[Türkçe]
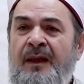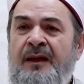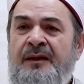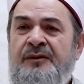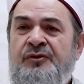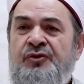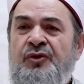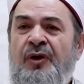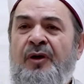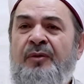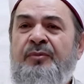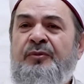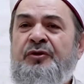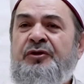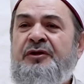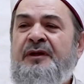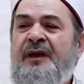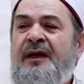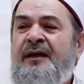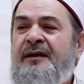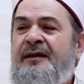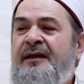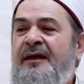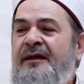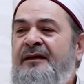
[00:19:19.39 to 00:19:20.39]

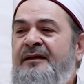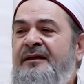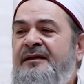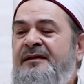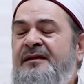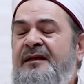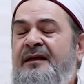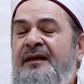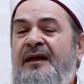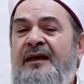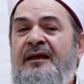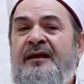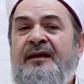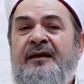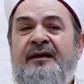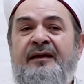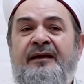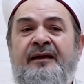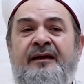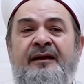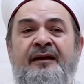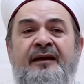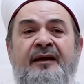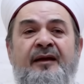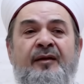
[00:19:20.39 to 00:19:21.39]
sormuşlar kendisine
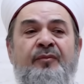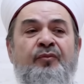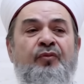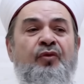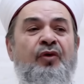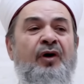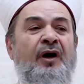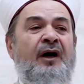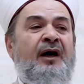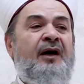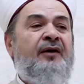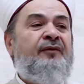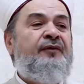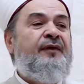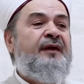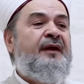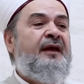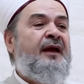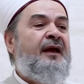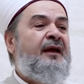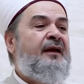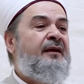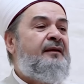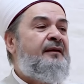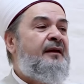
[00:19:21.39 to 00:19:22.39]

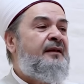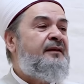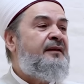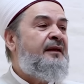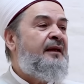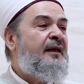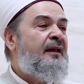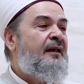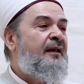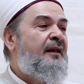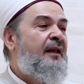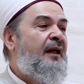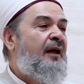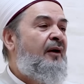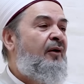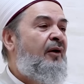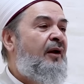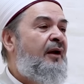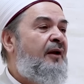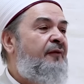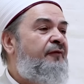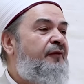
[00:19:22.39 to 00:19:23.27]
Muaviye radıyallahu anh